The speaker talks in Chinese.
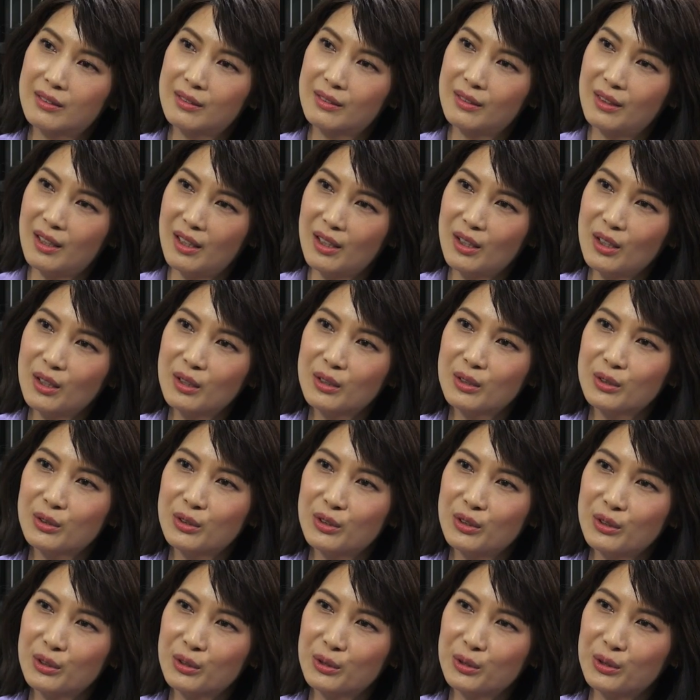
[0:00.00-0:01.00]
然后
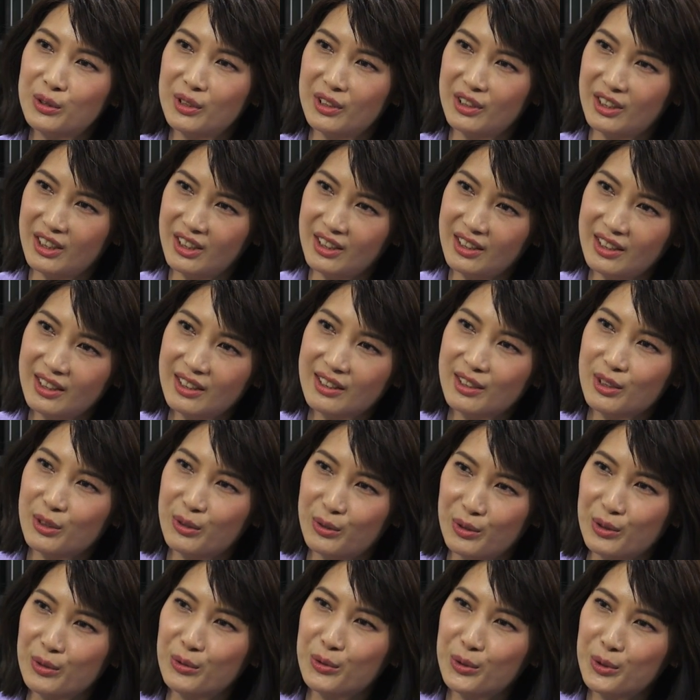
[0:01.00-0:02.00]
就选择性的
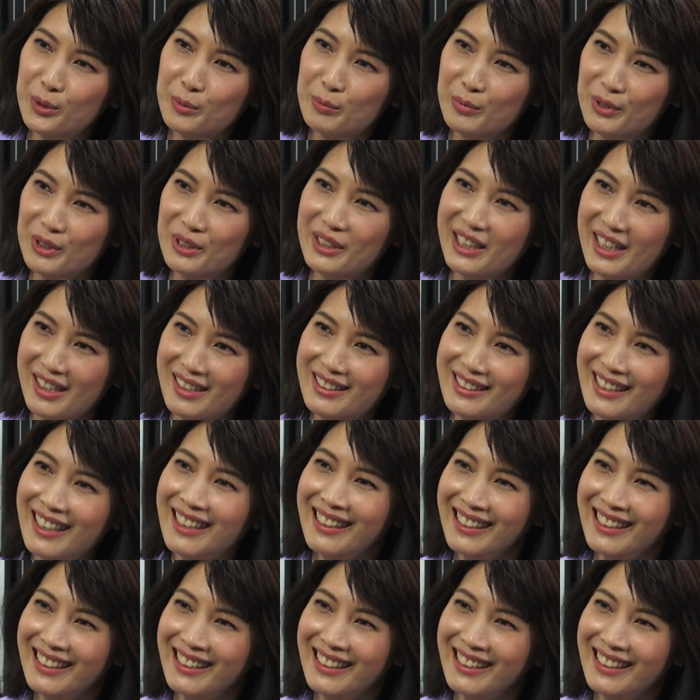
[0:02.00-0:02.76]
选剧本演，